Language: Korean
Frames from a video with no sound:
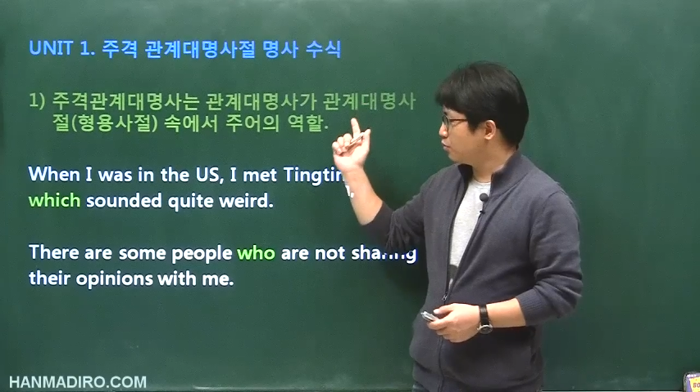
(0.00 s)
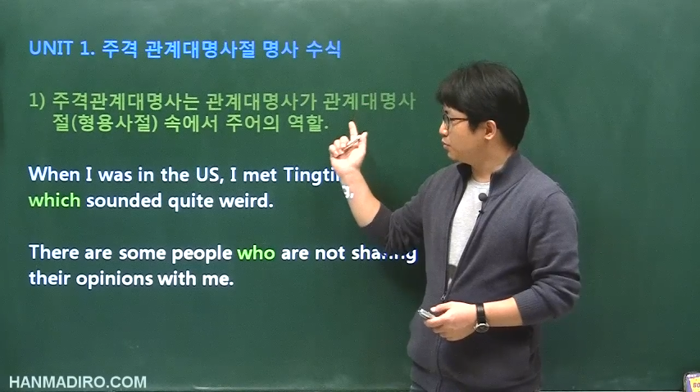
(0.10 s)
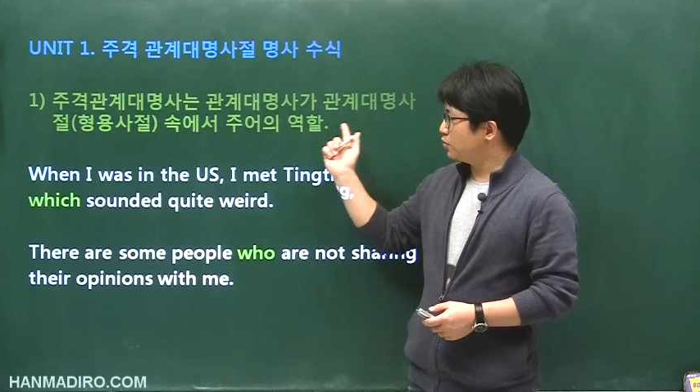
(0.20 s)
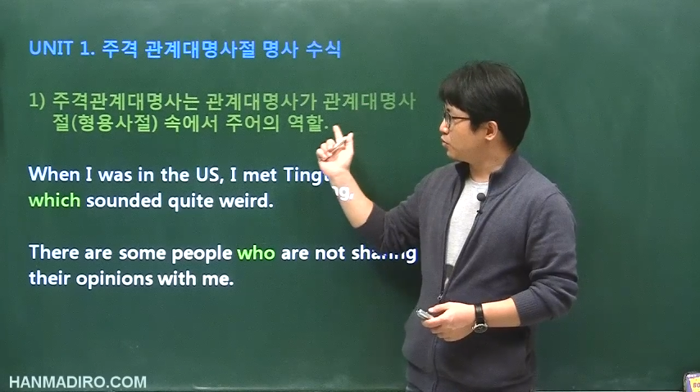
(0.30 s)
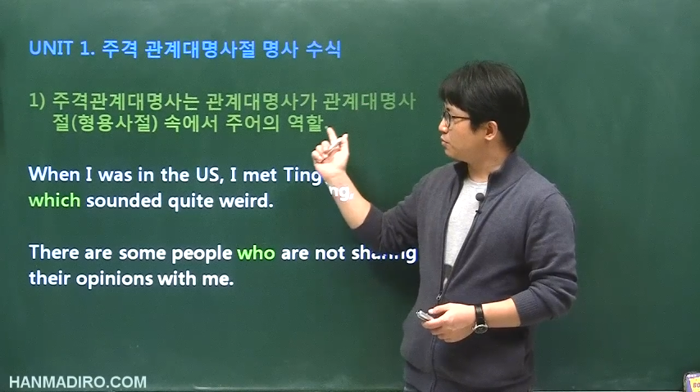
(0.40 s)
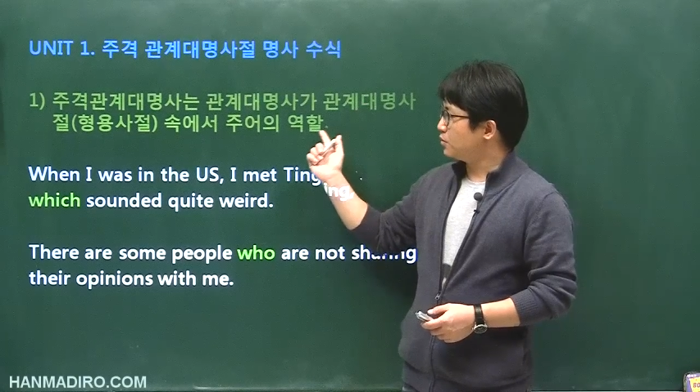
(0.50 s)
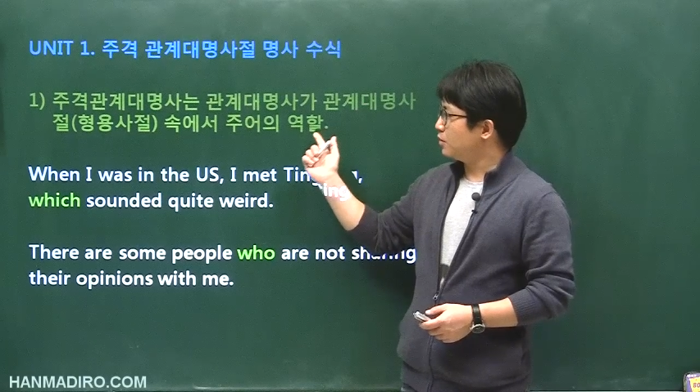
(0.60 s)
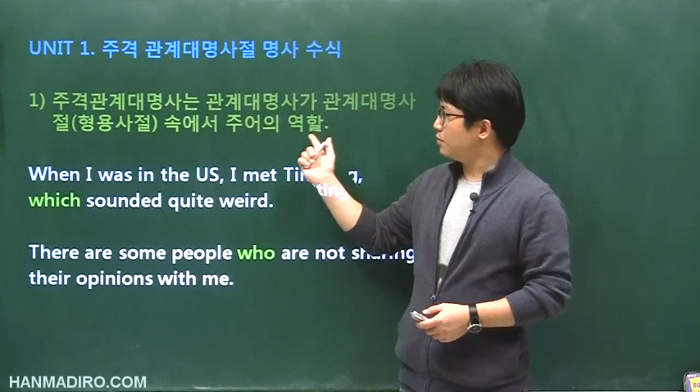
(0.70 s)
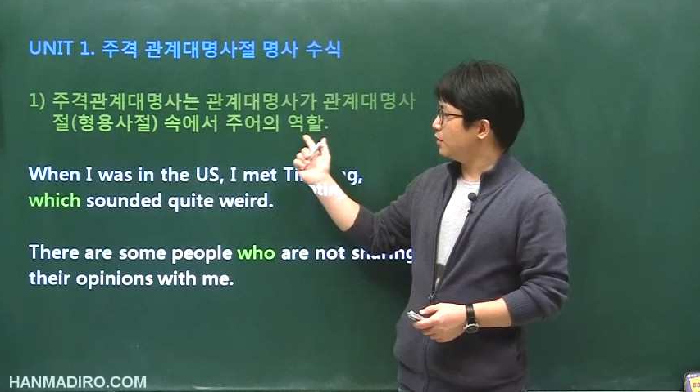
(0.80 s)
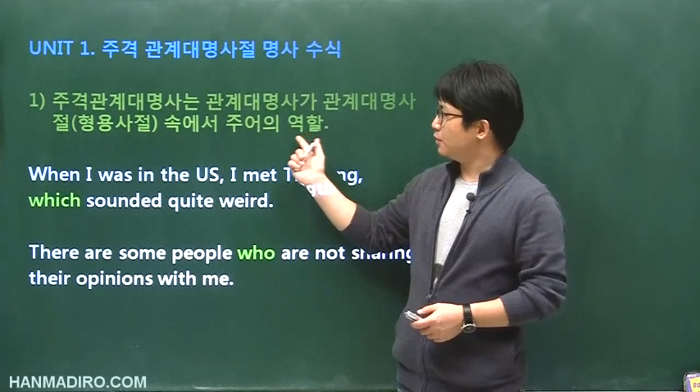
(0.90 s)
부분을 조금 더
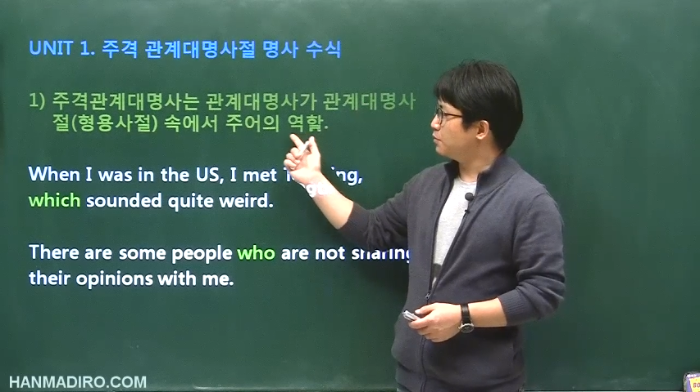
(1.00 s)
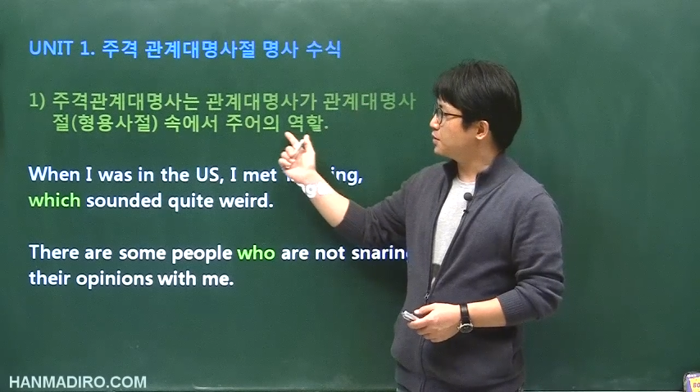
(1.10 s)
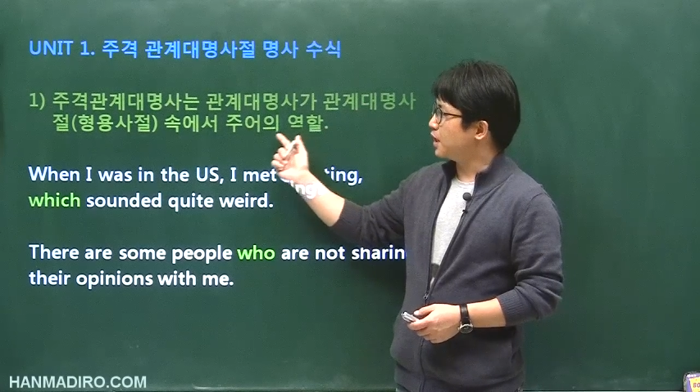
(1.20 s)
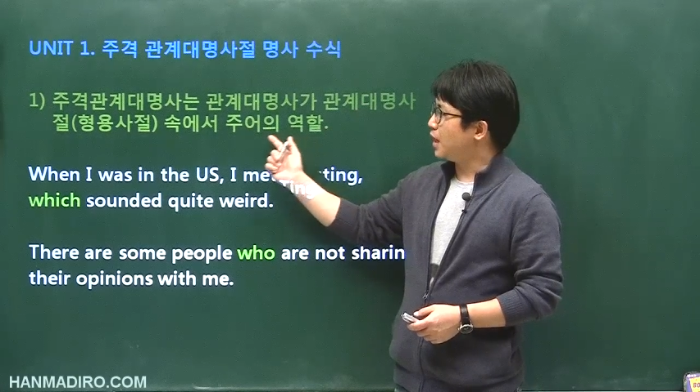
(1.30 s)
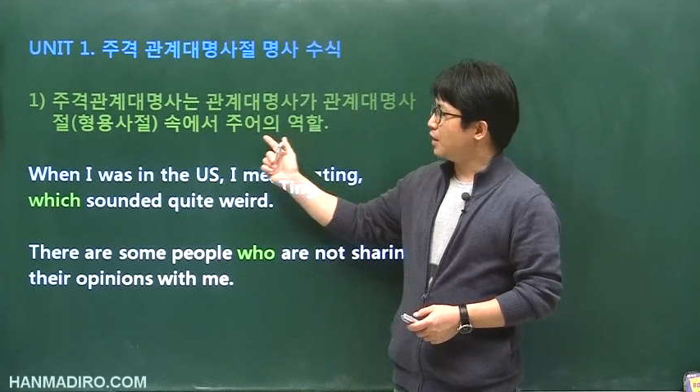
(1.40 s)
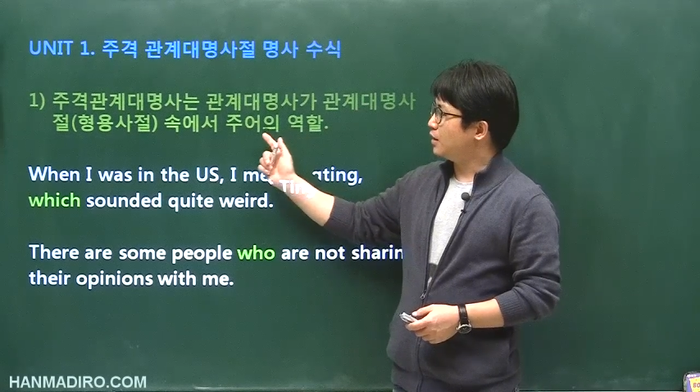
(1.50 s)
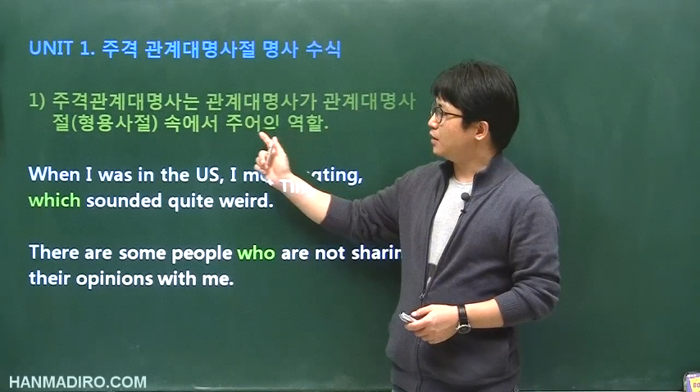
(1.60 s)
설명을 해봅시다.